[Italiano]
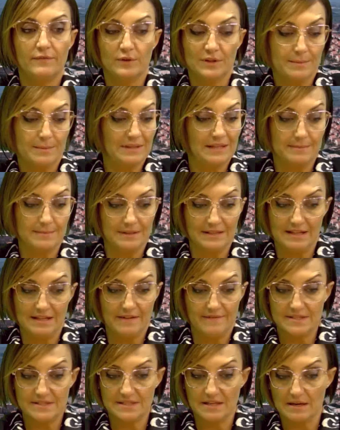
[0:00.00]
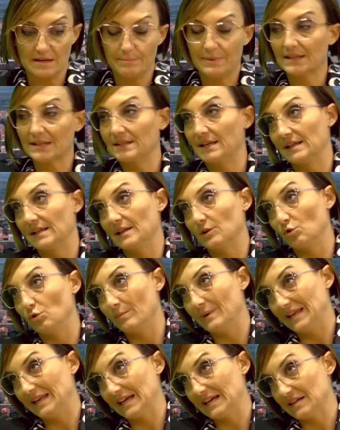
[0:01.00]
fondamentalmente li ha visti ripartire da
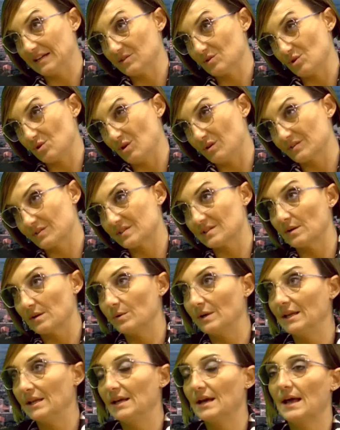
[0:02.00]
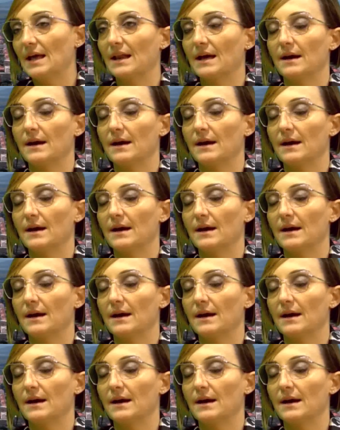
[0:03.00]
domenica scorsa, quindi certo.